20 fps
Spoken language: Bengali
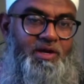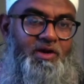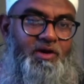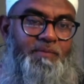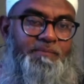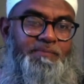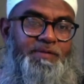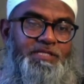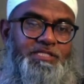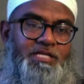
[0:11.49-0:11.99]

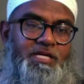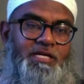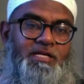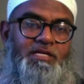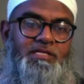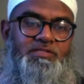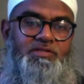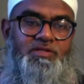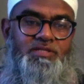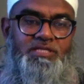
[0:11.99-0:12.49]
রব্বি ইশরাহ
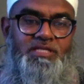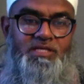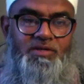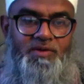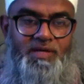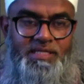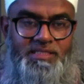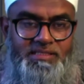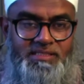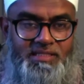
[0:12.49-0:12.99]
লি সাদরি
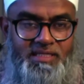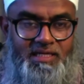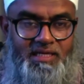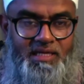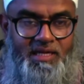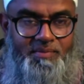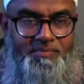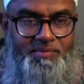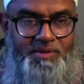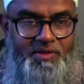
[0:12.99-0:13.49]
ওয়া ইয়াসসির লি
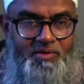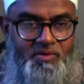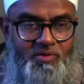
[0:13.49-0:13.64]
আমরি